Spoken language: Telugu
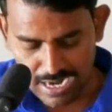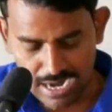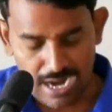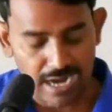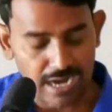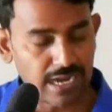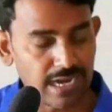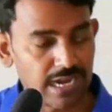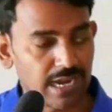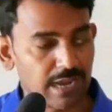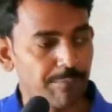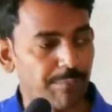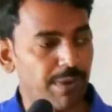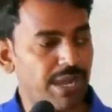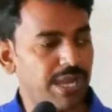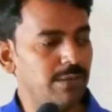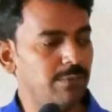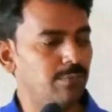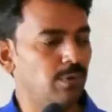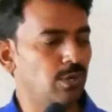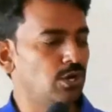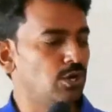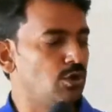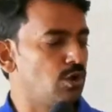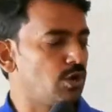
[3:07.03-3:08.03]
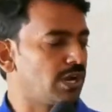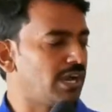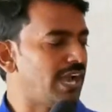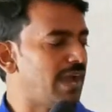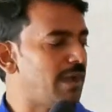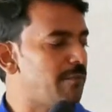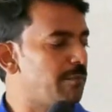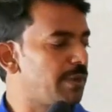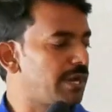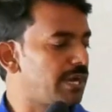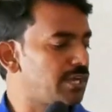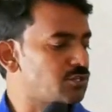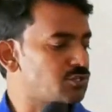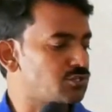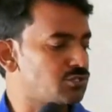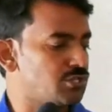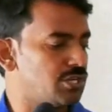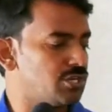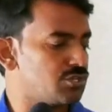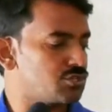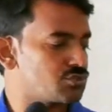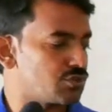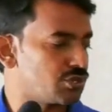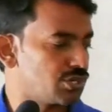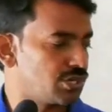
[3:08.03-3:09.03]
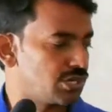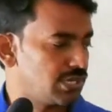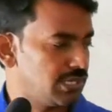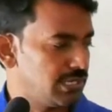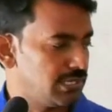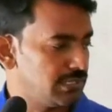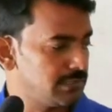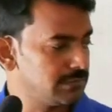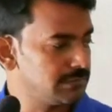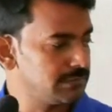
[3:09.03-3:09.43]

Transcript: అక్కడ బైబిల్లో ఒక నెంబర్ వేసిందండి చూడండి